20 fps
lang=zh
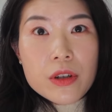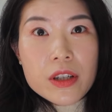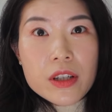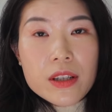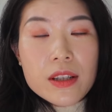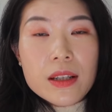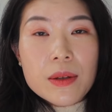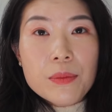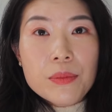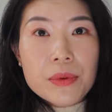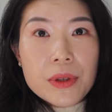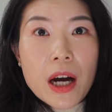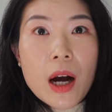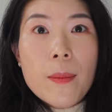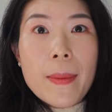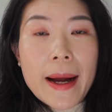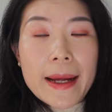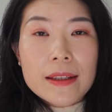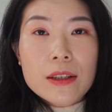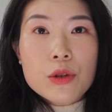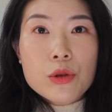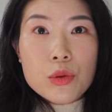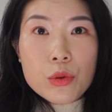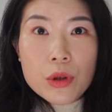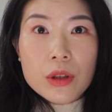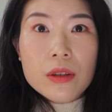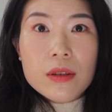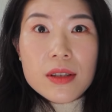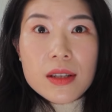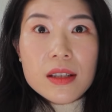事情不要把你
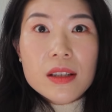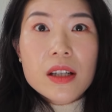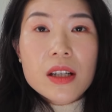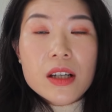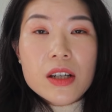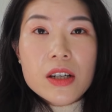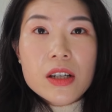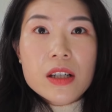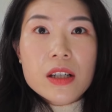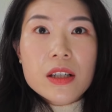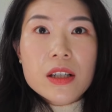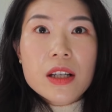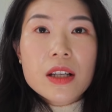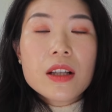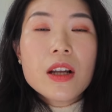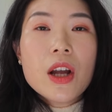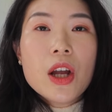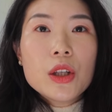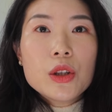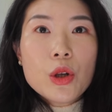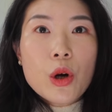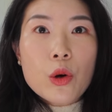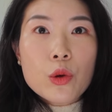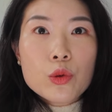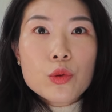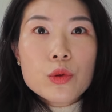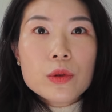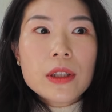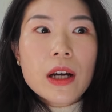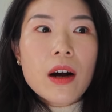所有的精力和时间
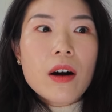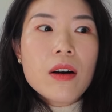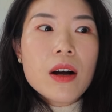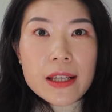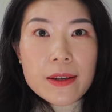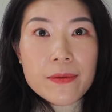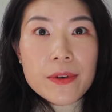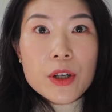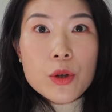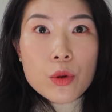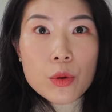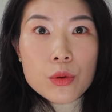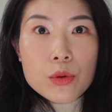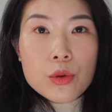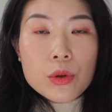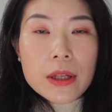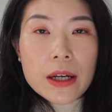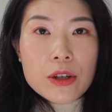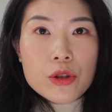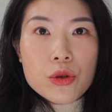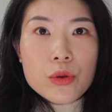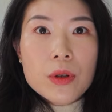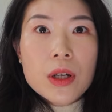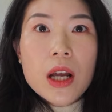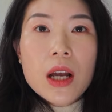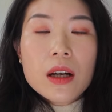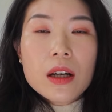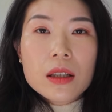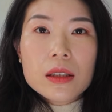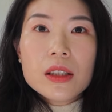投入到一份工作当中，
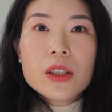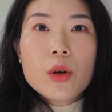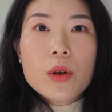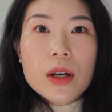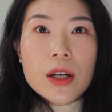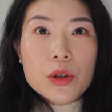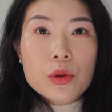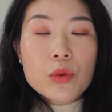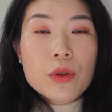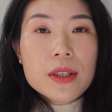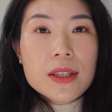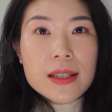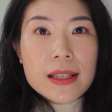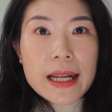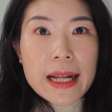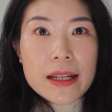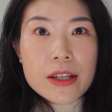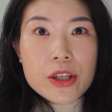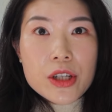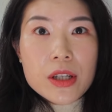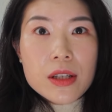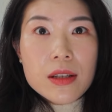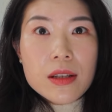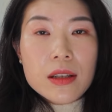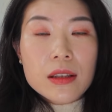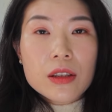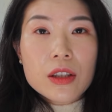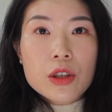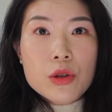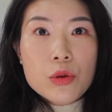可能有很多其他的事
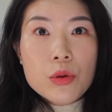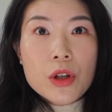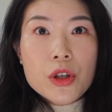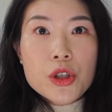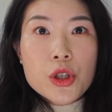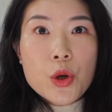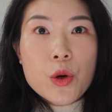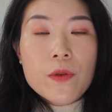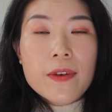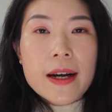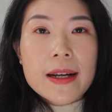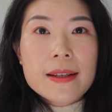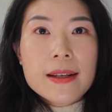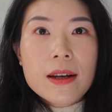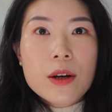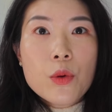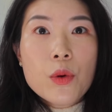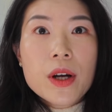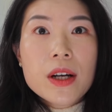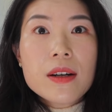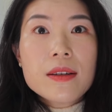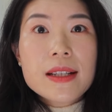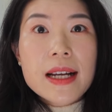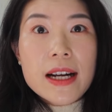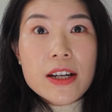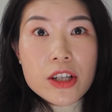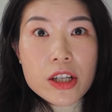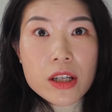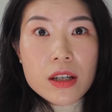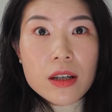情你做了之后发现会更
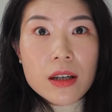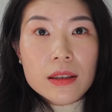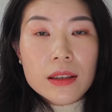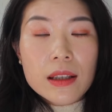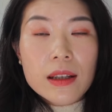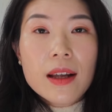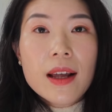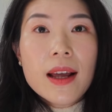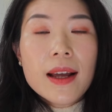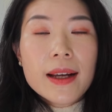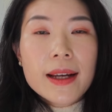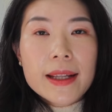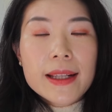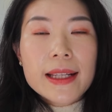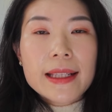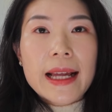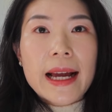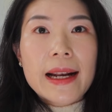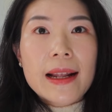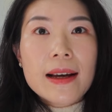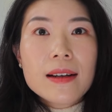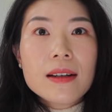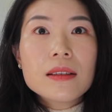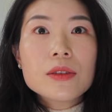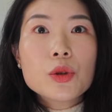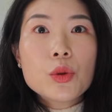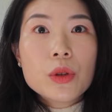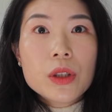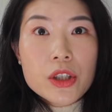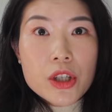加适合你，给你带来
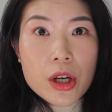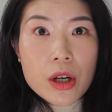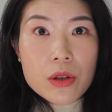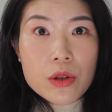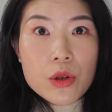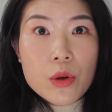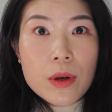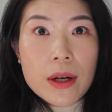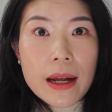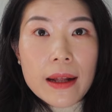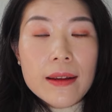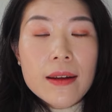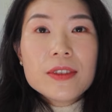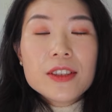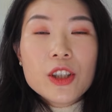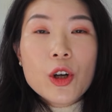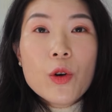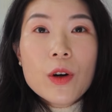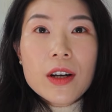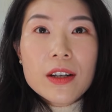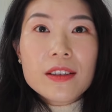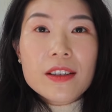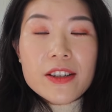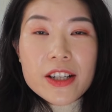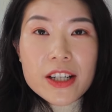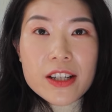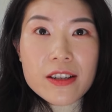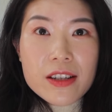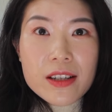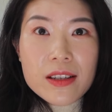更多的成就感，有可能
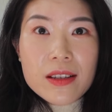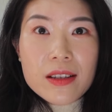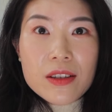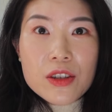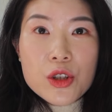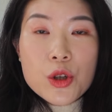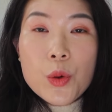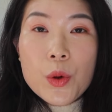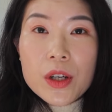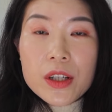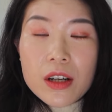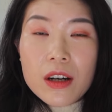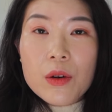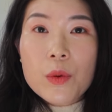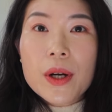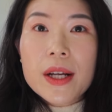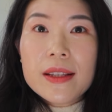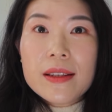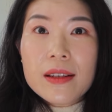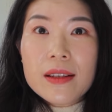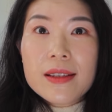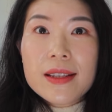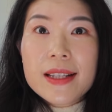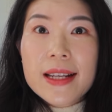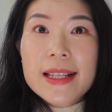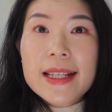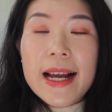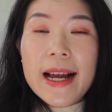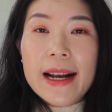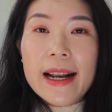这个事情就会成为你
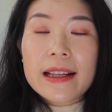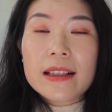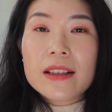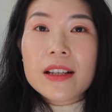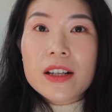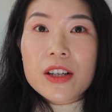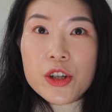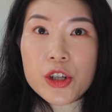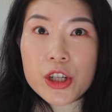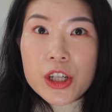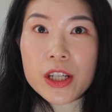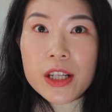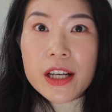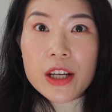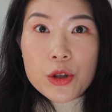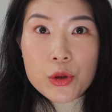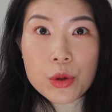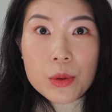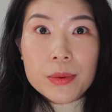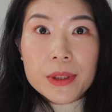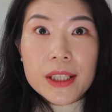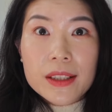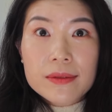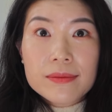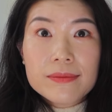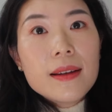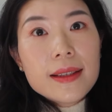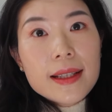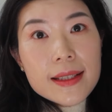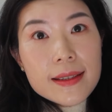接下来的一个事业，说不定。
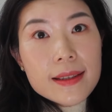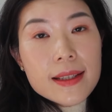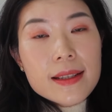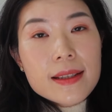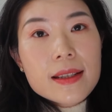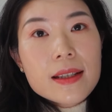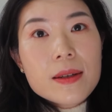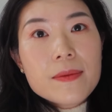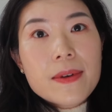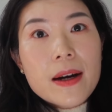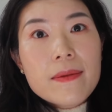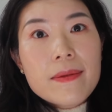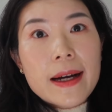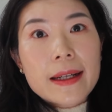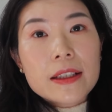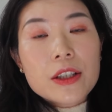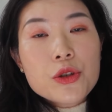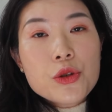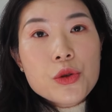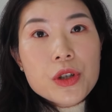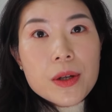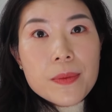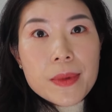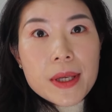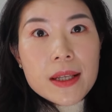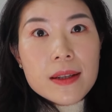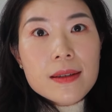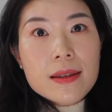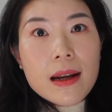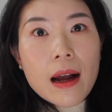那第四个方法呢，就是
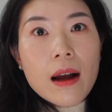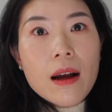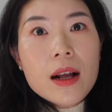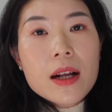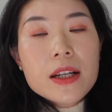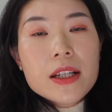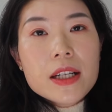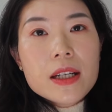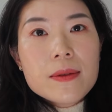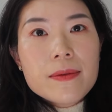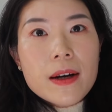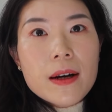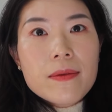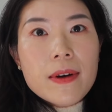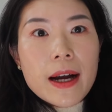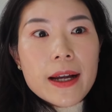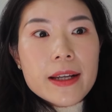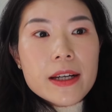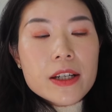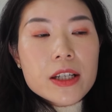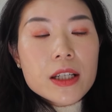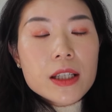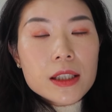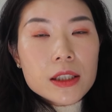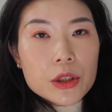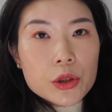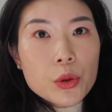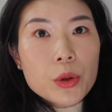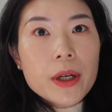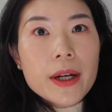冥想，这个方法也是
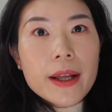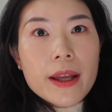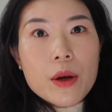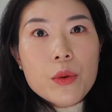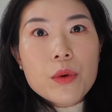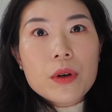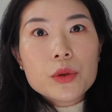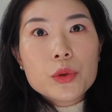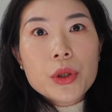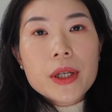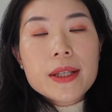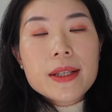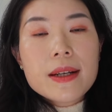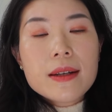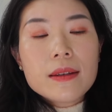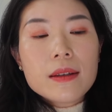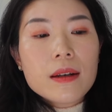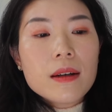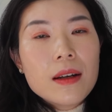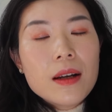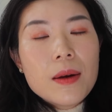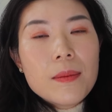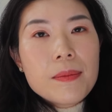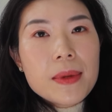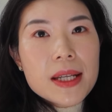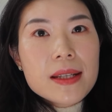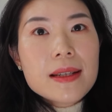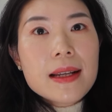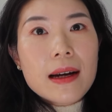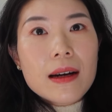很多人给我推荐的。
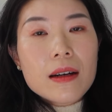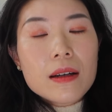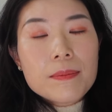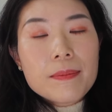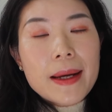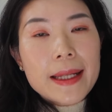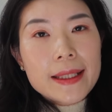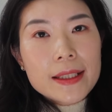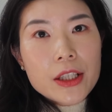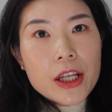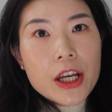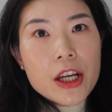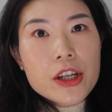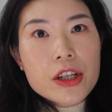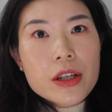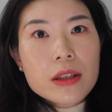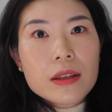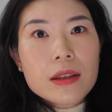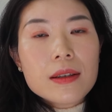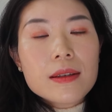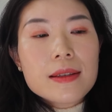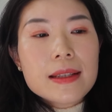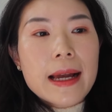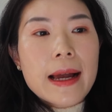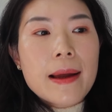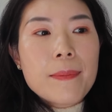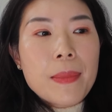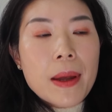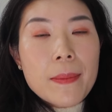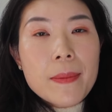冥想 （meditation） 呢，
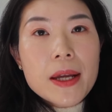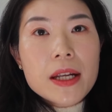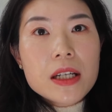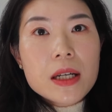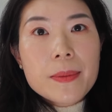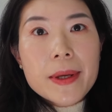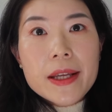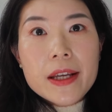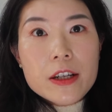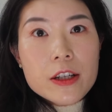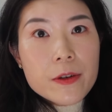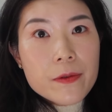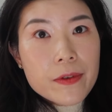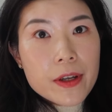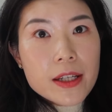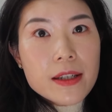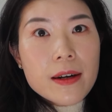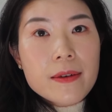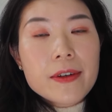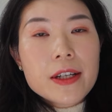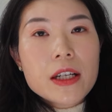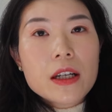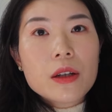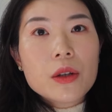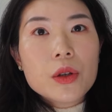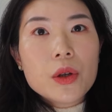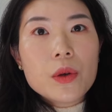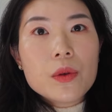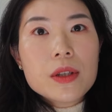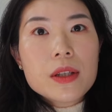在北美这边也是非常非常
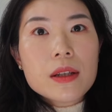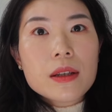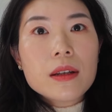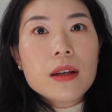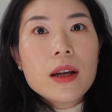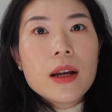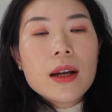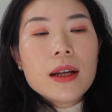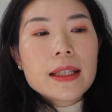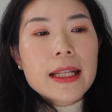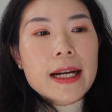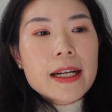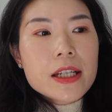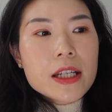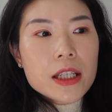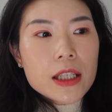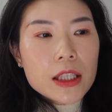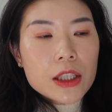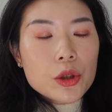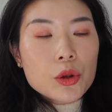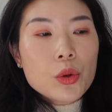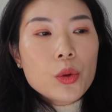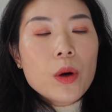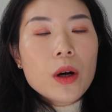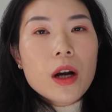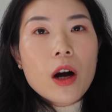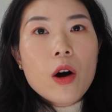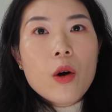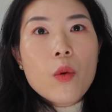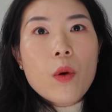的流行，它是很
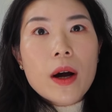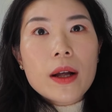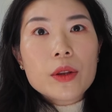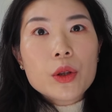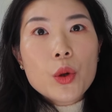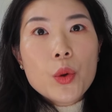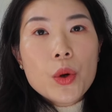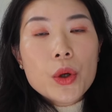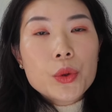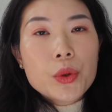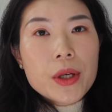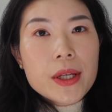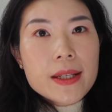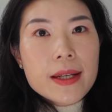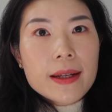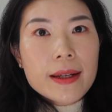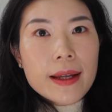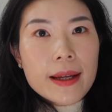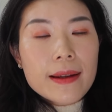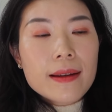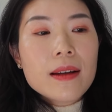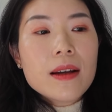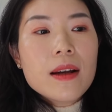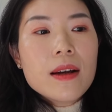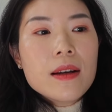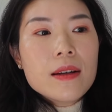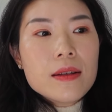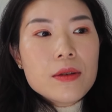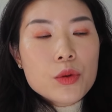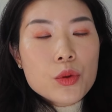多高管都会推荐给。
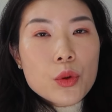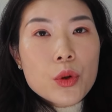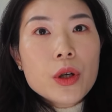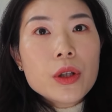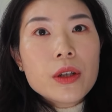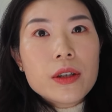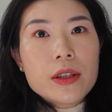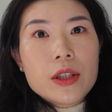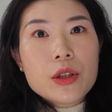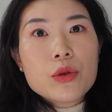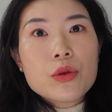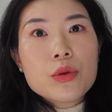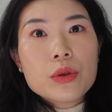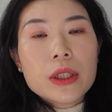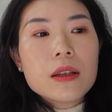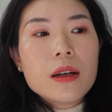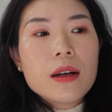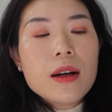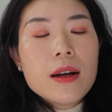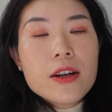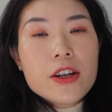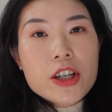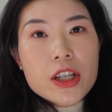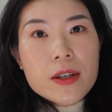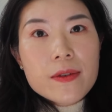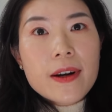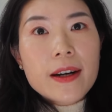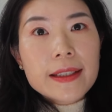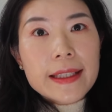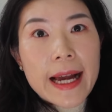所有的人做的
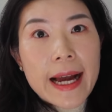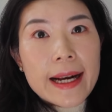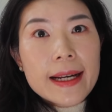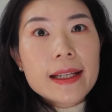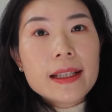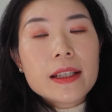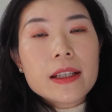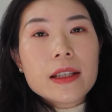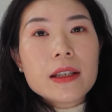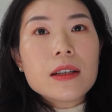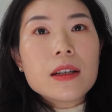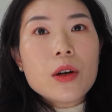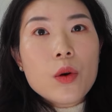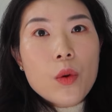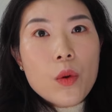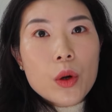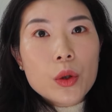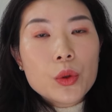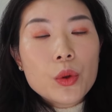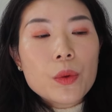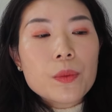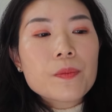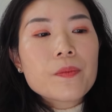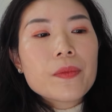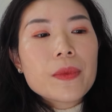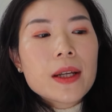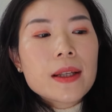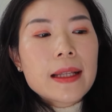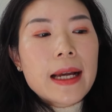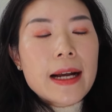释放压力的一个活动，
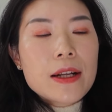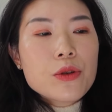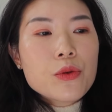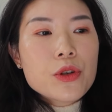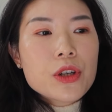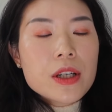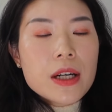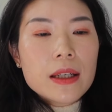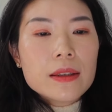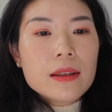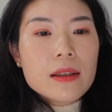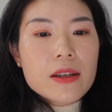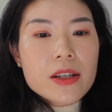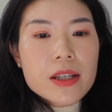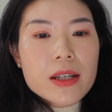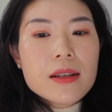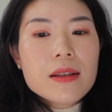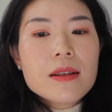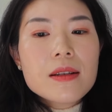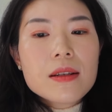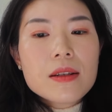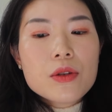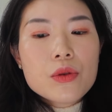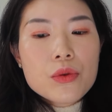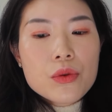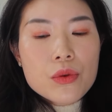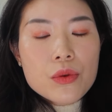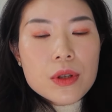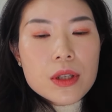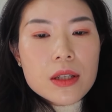它就是让你身心
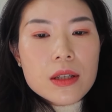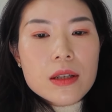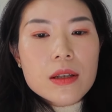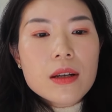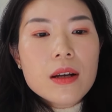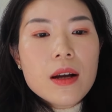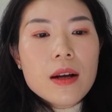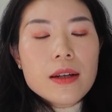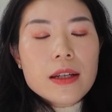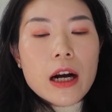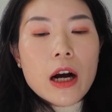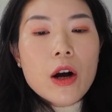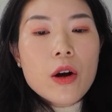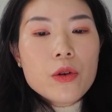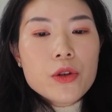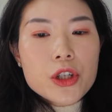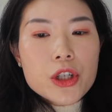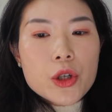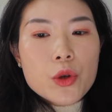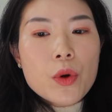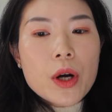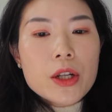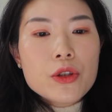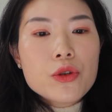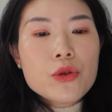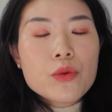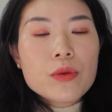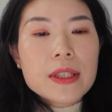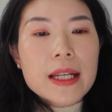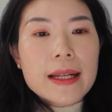聚集，然后只关
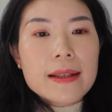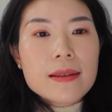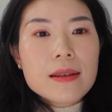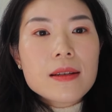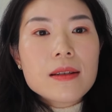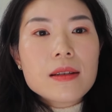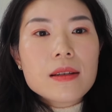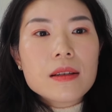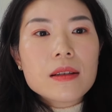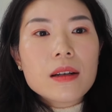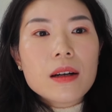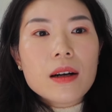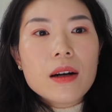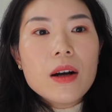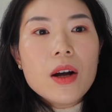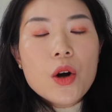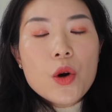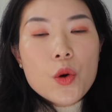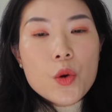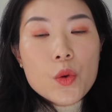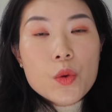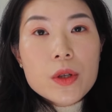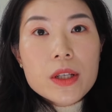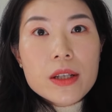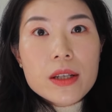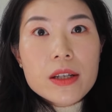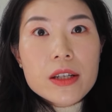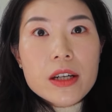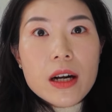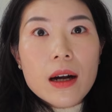注在自己的呼
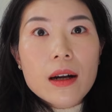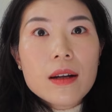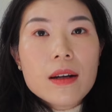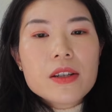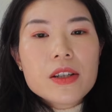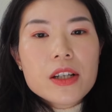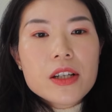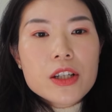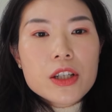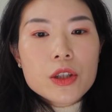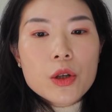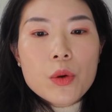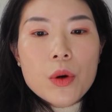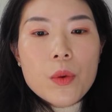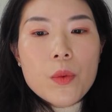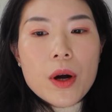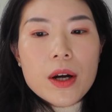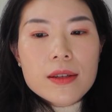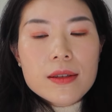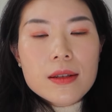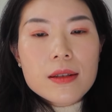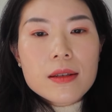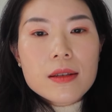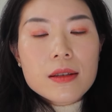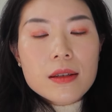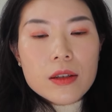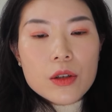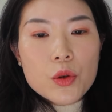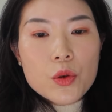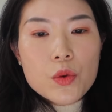吸上，甚至都会忘记自
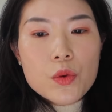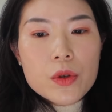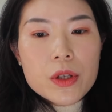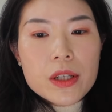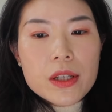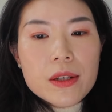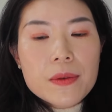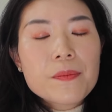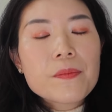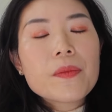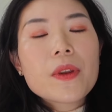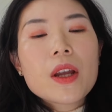己的呼吸。